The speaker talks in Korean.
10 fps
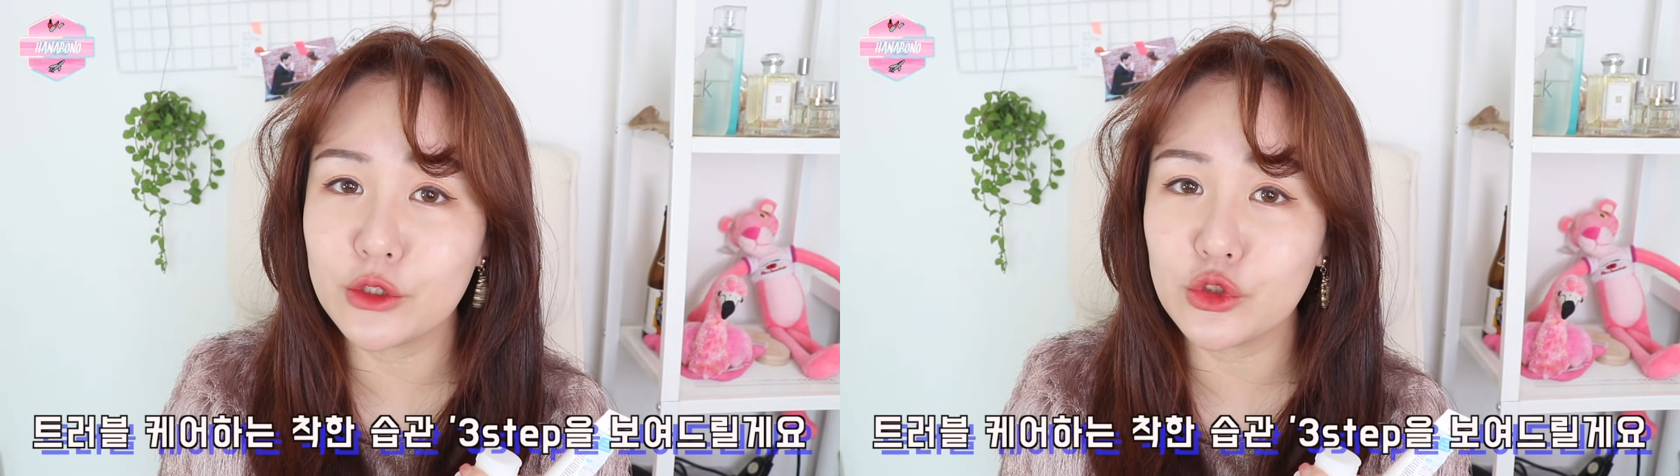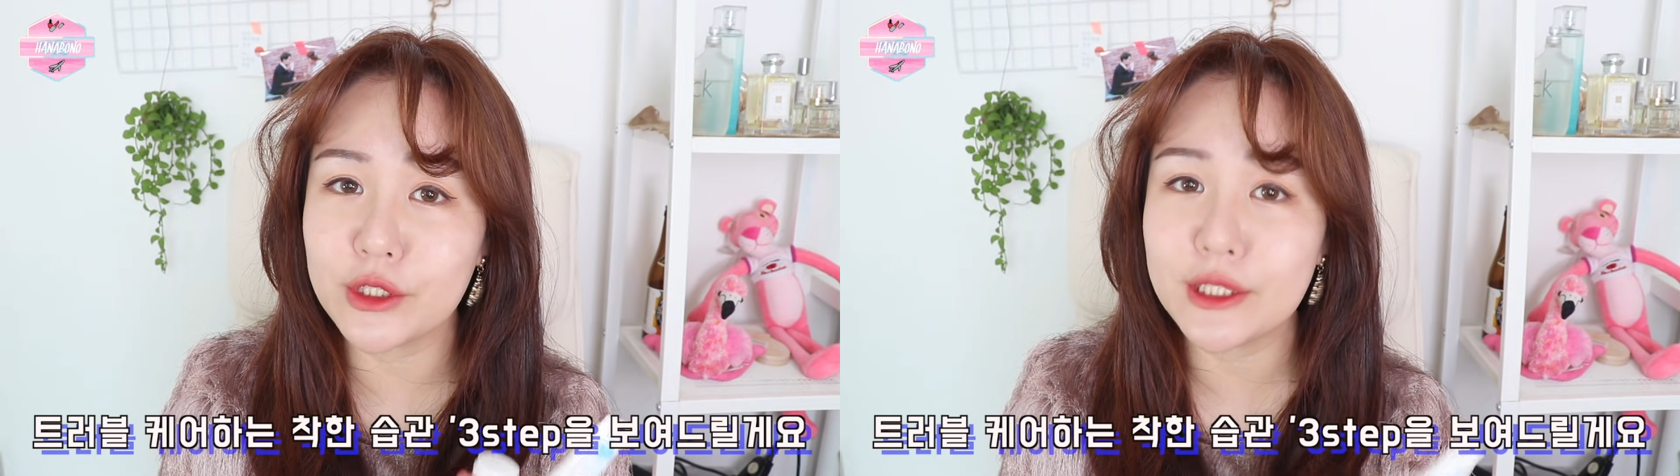
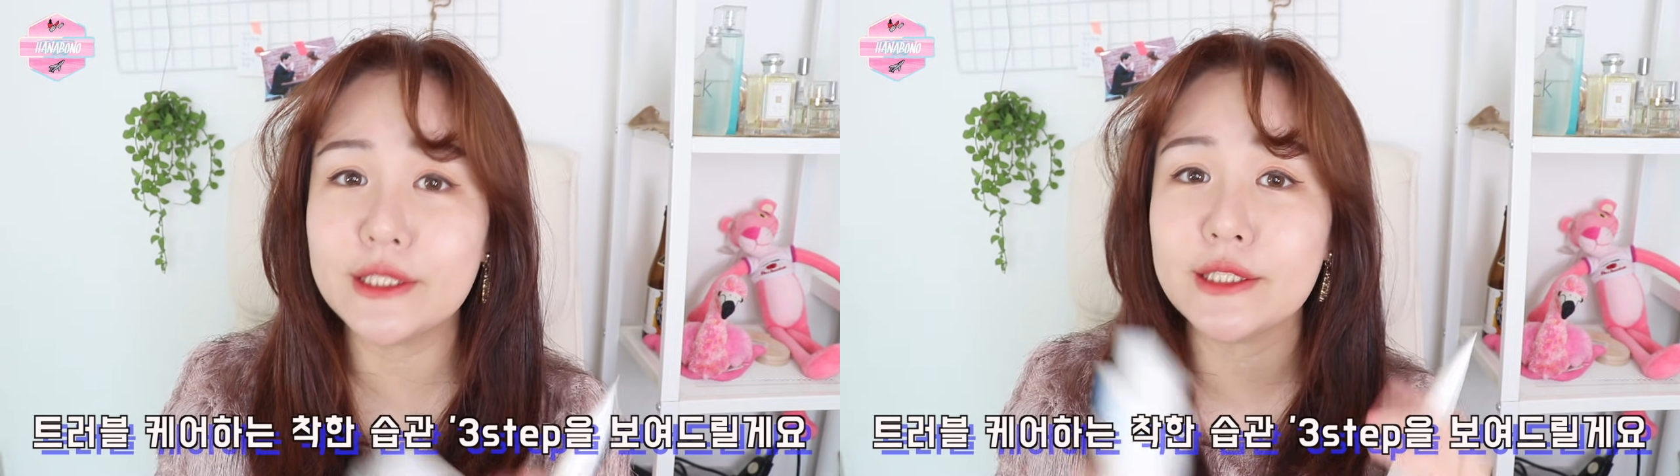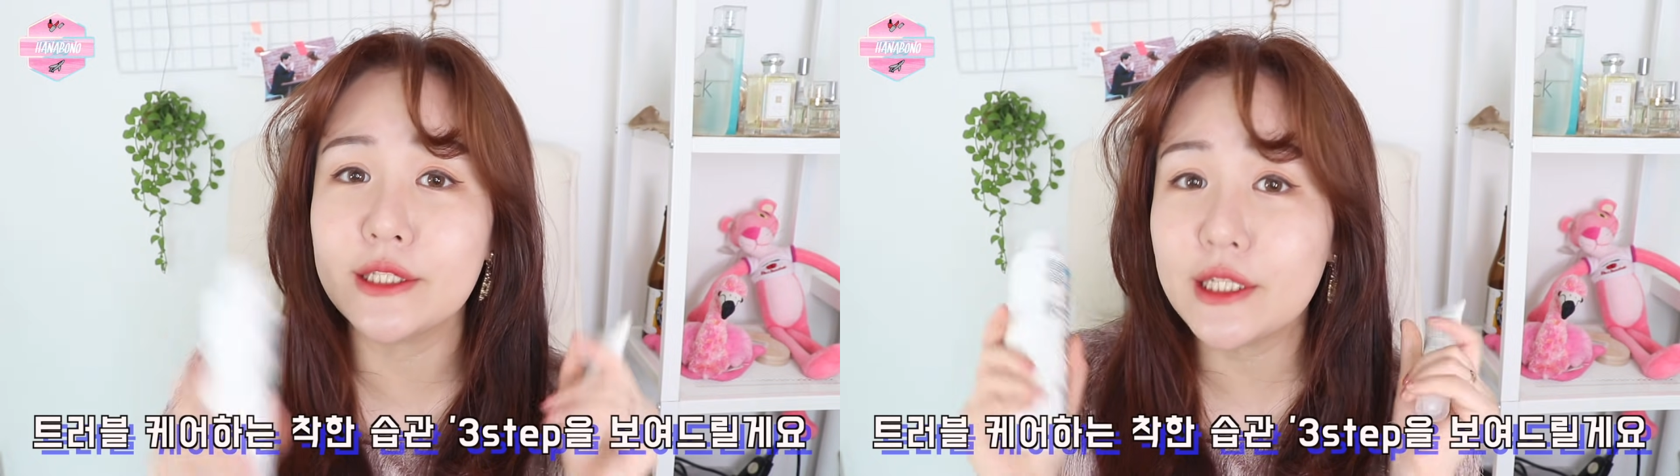할 수
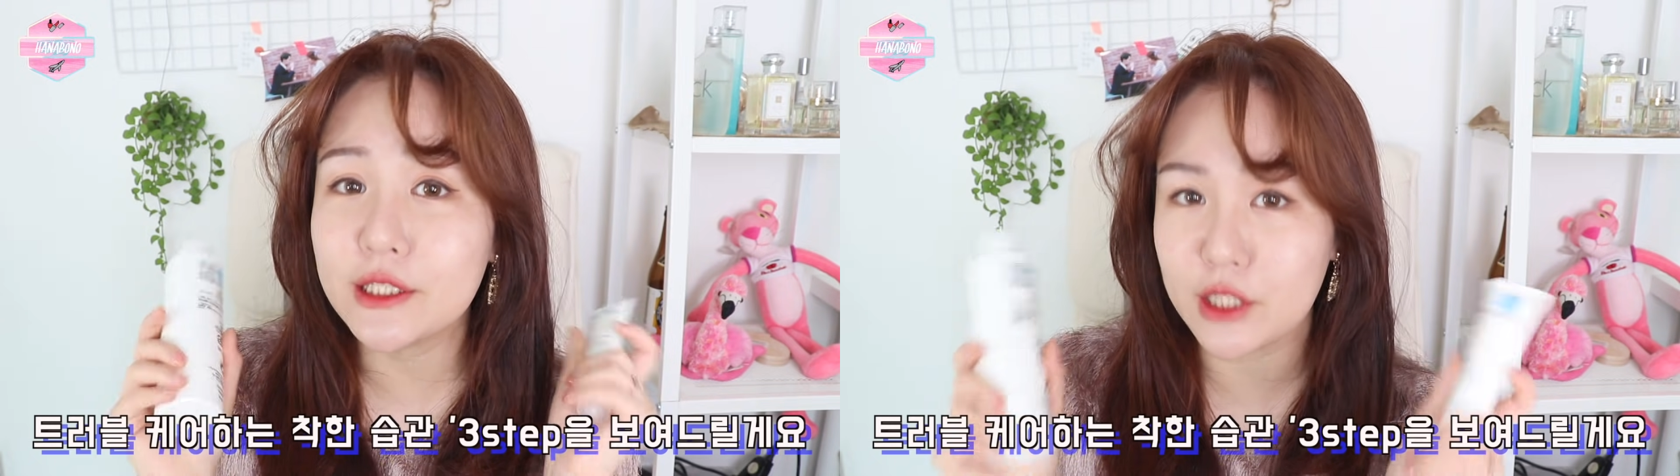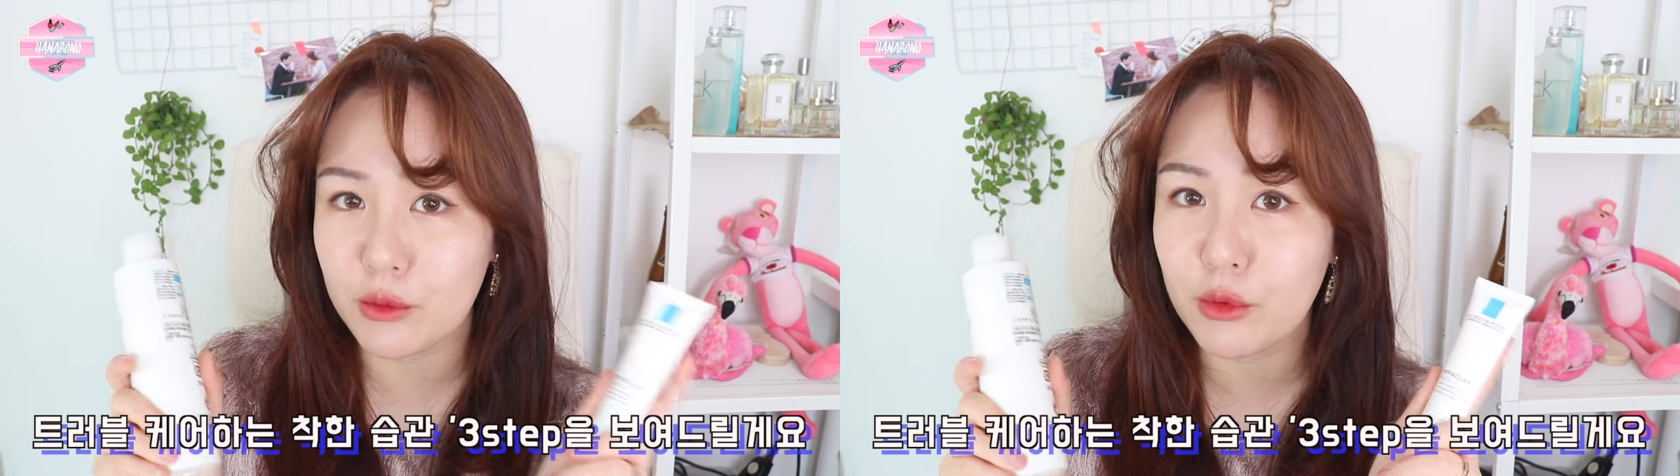있는 쓰리
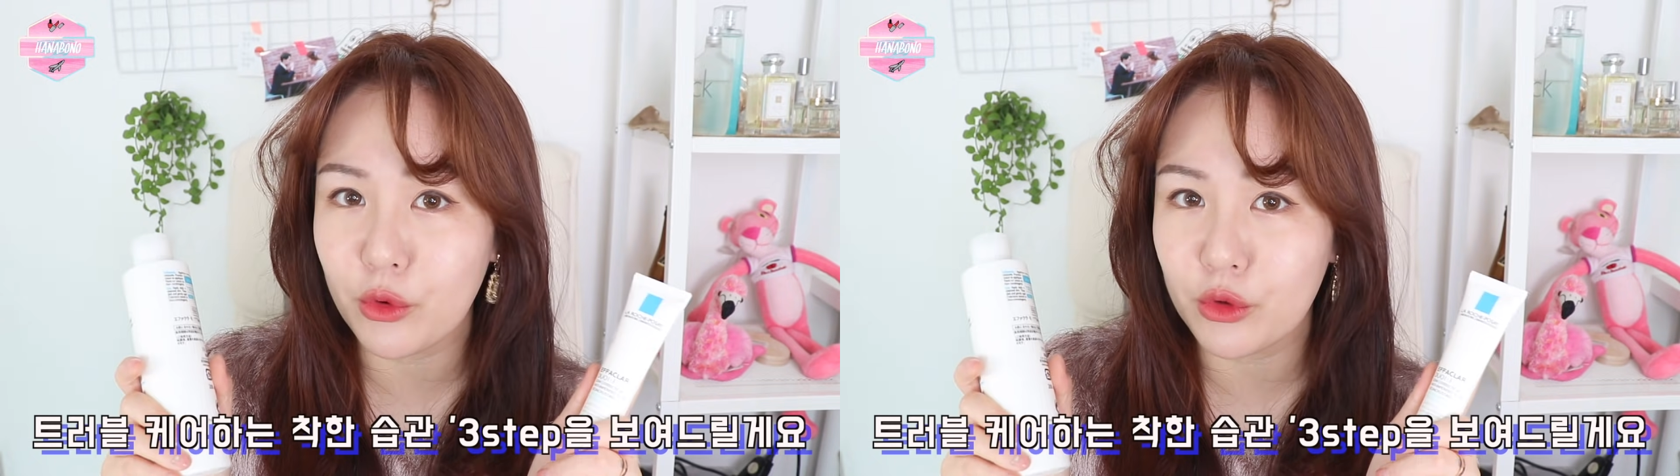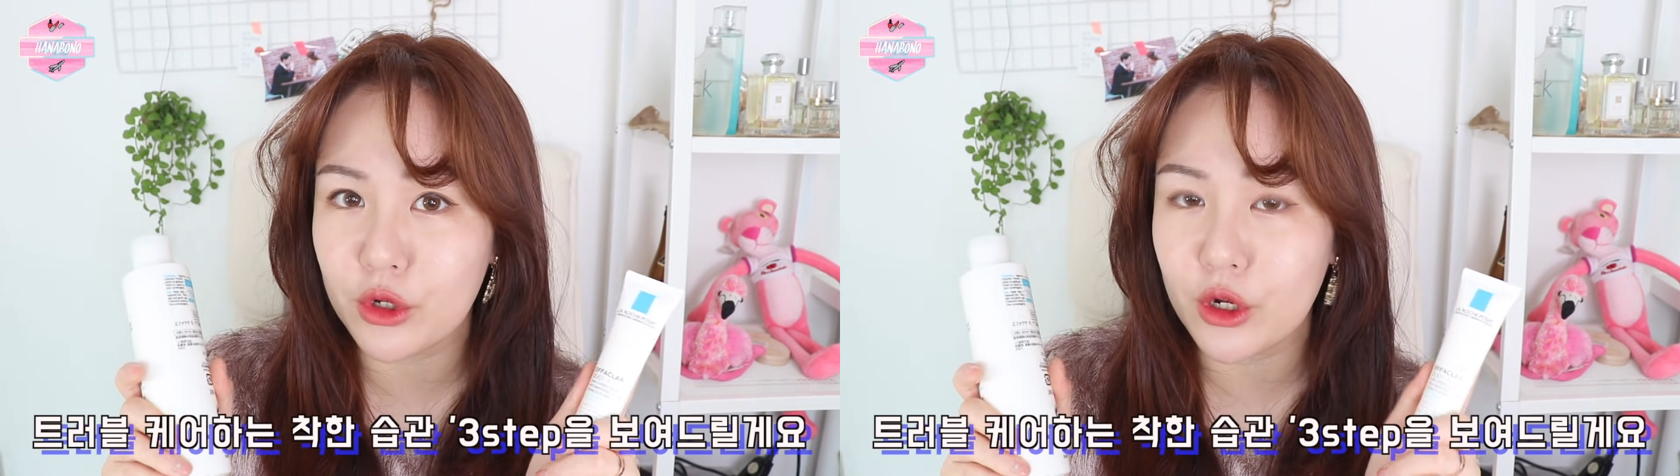스텝을
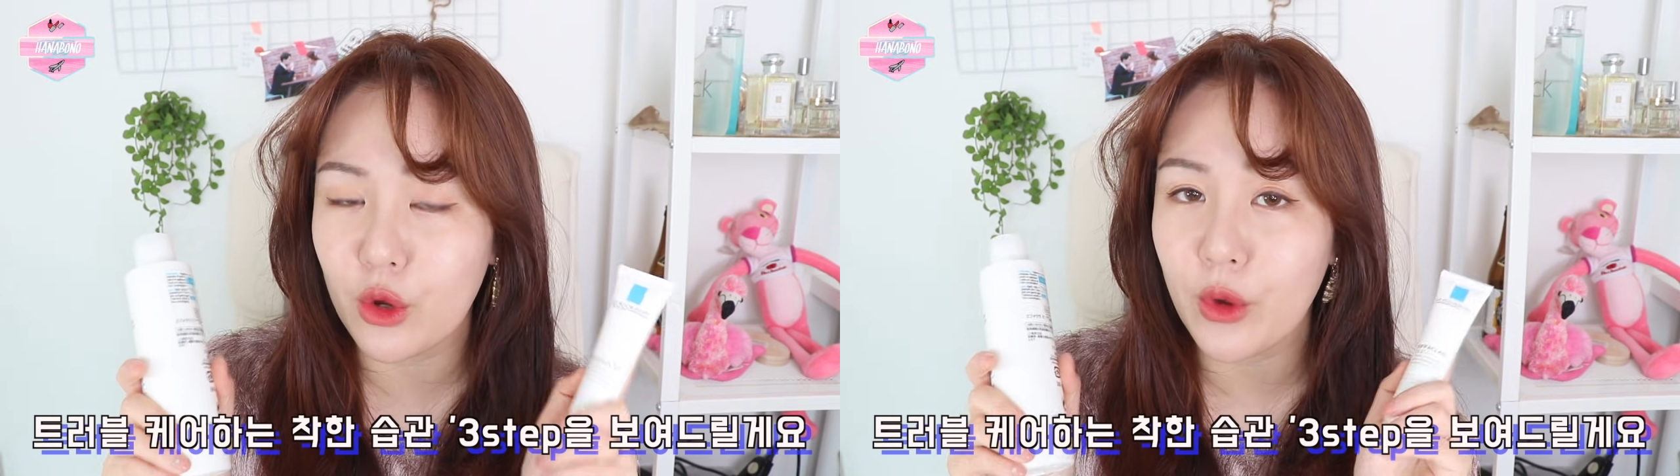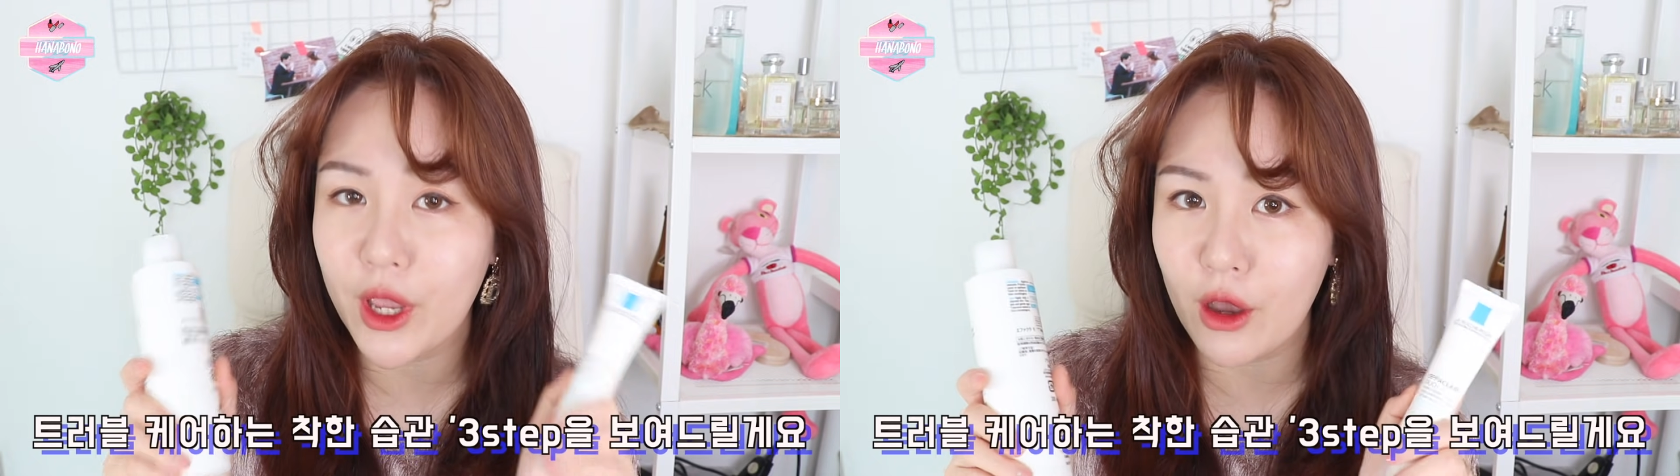
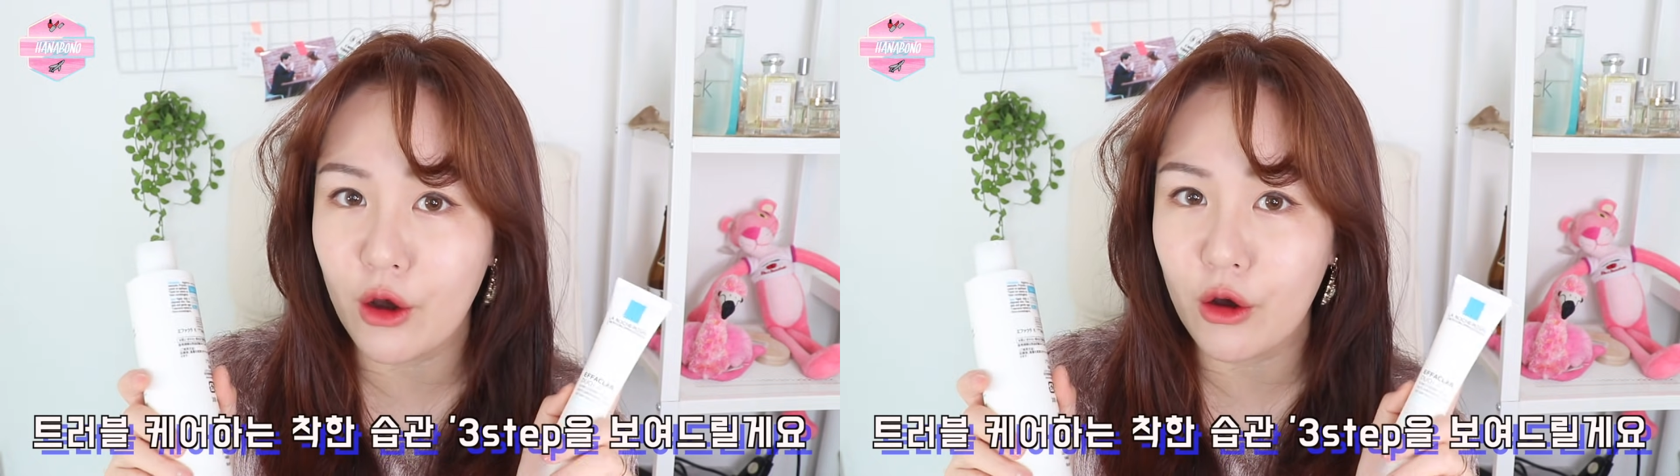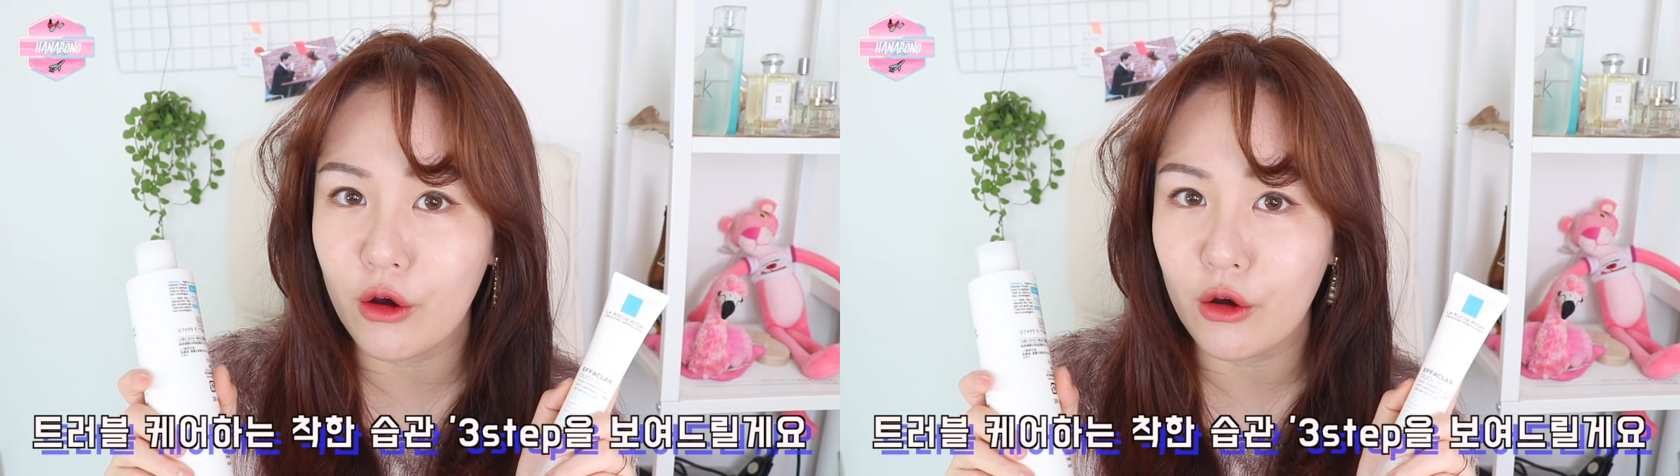보여드리려고
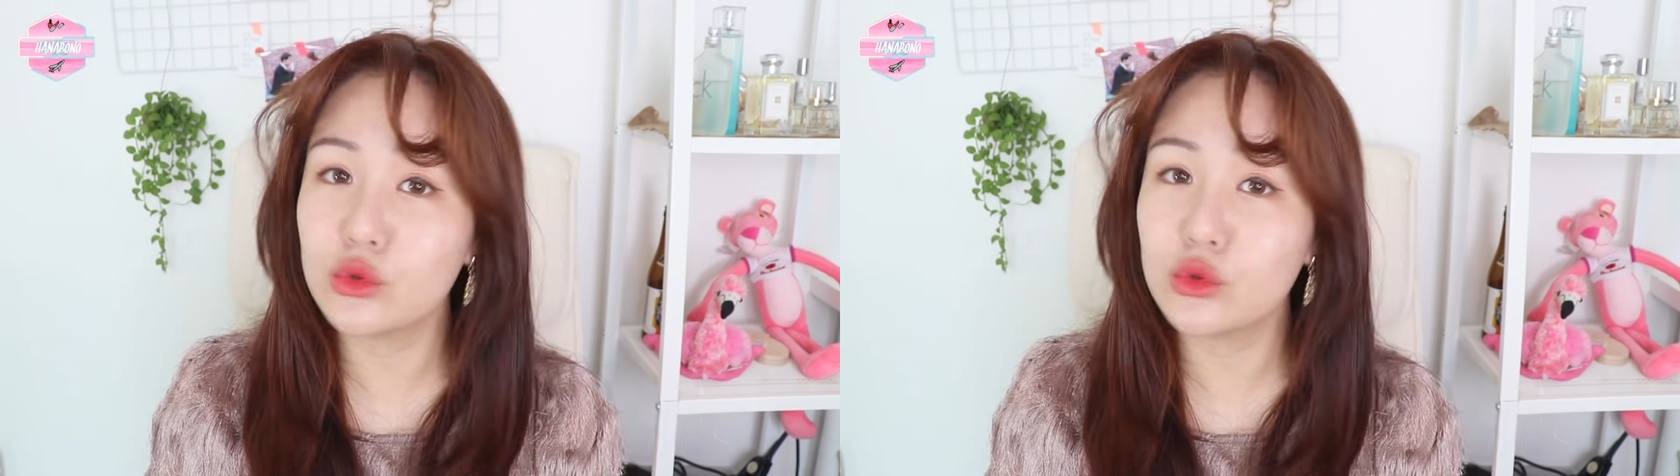해요.